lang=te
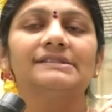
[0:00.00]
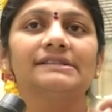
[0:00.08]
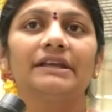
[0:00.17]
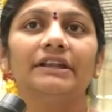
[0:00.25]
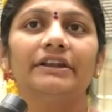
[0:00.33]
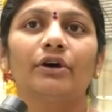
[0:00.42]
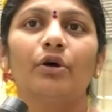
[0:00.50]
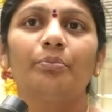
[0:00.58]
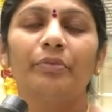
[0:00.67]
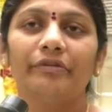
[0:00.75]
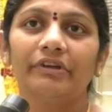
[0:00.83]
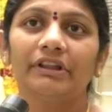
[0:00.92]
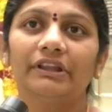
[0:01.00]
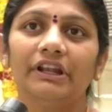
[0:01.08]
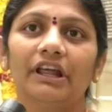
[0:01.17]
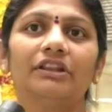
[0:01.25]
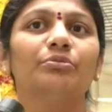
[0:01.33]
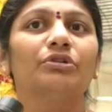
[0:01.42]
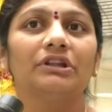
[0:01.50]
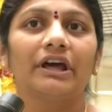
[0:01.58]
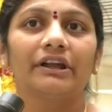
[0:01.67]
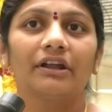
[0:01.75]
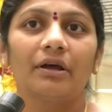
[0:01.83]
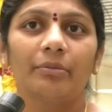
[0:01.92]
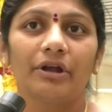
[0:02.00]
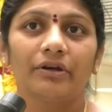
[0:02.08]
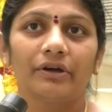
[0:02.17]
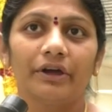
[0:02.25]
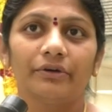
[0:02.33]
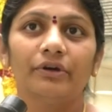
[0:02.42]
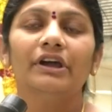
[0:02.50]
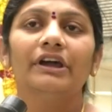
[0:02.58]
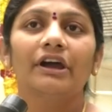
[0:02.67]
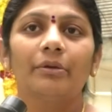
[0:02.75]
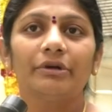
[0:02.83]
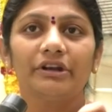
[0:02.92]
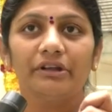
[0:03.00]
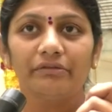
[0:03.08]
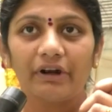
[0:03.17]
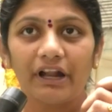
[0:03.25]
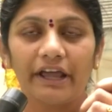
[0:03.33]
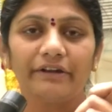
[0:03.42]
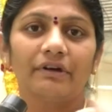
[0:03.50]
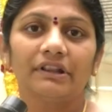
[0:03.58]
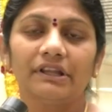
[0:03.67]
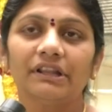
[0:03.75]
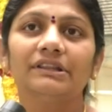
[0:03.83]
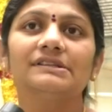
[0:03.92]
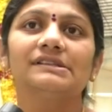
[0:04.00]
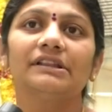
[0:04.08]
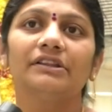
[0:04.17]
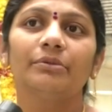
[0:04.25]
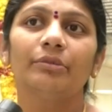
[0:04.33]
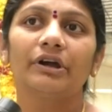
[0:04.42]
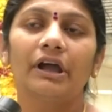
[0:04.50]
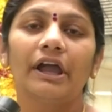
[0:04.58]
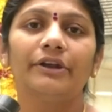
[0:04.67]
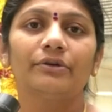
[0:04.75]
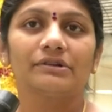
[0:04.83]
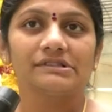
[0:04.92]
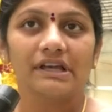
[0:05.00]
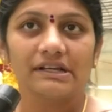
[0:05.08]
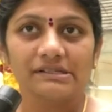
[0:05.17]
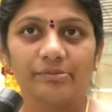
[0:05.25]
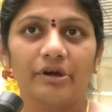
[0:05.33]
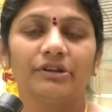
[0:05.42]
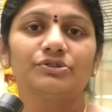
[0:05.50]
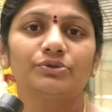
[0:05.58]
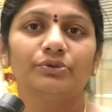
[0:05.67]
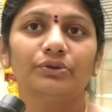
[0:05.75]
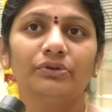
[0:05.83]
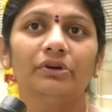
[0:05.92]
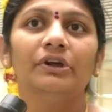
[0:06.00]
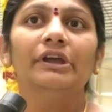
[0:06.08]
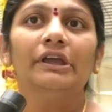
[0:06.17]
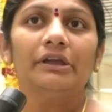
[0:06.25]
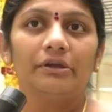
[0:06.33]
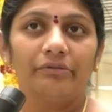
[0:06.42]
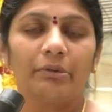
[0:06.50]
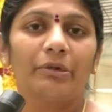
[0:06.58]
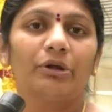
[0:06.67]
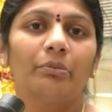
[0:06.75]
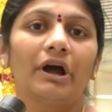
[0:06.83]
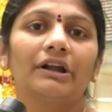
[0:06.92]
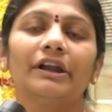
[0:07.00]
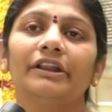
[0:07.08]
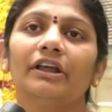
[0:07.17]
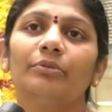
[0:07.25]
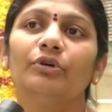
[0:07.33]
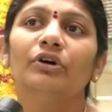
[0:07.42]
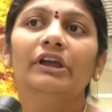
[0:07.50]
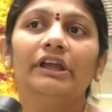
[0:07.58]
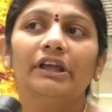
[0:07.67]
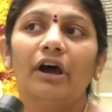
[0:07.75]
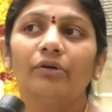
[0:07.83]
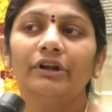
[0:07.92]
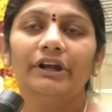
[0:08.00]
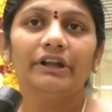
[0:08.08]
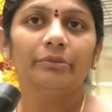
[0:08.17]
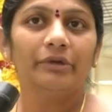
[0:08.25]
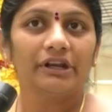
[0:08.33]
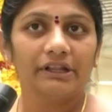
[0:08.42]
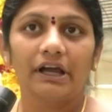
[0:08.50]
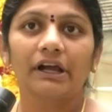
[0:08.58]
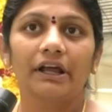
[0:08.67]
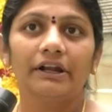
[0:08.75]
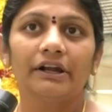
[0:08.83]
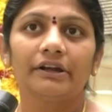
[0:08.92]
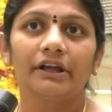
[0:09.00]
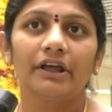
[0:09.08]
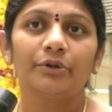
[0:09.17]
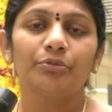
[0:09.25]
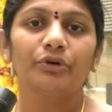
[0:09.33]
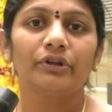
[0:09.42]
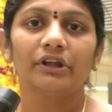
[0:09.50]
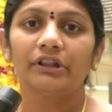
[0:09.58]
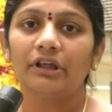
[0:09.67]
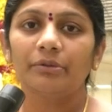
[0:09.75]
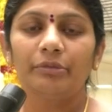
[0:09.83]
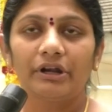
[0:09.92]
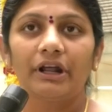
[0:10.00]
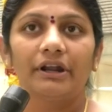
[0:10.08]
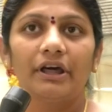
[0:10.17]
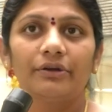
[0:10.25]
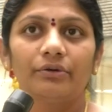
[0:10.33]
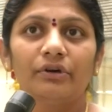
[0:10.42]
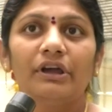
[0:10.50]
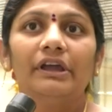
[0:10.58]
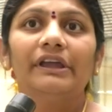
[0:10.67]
తీసుకెళ్లిన గొప్ప వ్యక్తి నందమూరి తారక రామారావు గారు కాబట్టి ఇవాళ ఆయన వర్ధంతి సందర్భంగా ఆయన ఒకసారి స్మరించుకుంటూ ఇవాళ మనం మాట్లాడదాము అవునండి మీరు ఇందాక అన్నట్టుగా రిపోర్టర్ ఇందాక మీరు అన్నారు